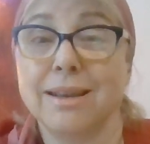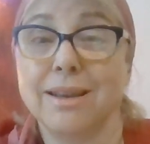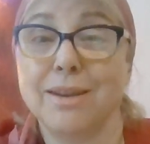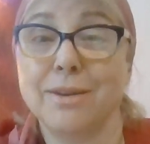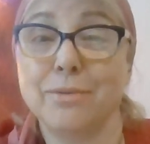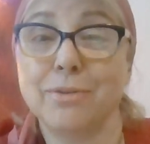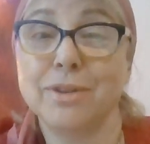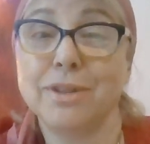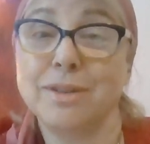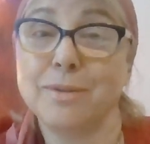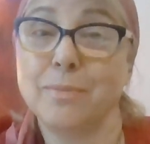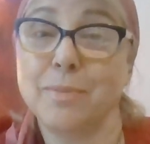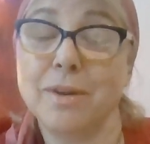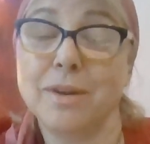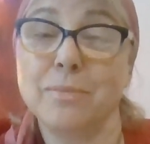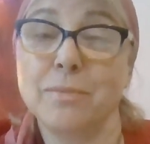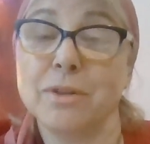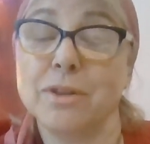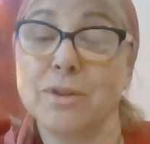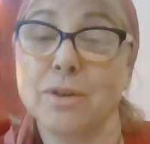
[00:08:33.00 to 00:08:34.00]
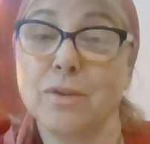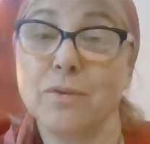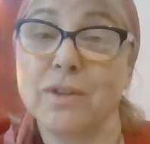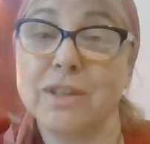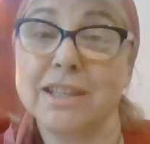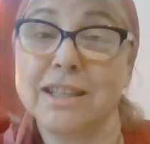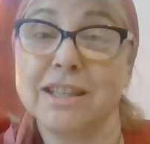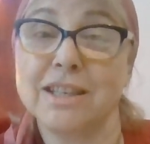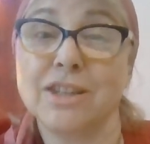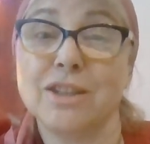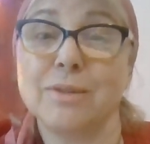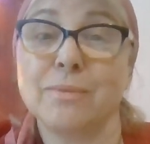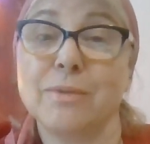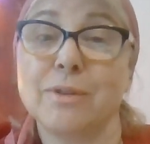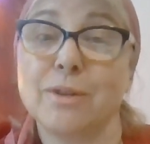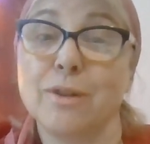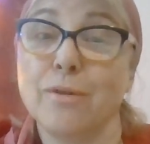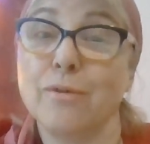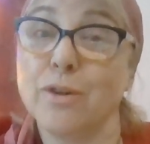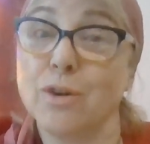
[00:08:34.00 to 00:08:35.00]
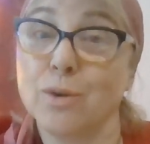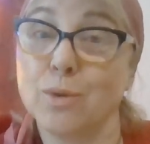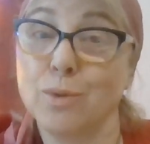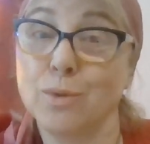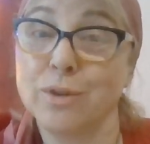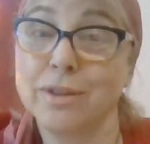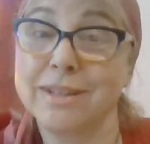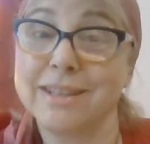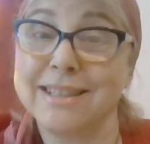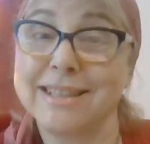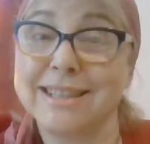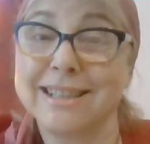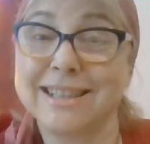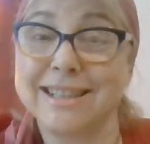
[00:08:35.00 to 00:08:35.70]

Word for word: И вот теперь мы снова слышим слово Курск,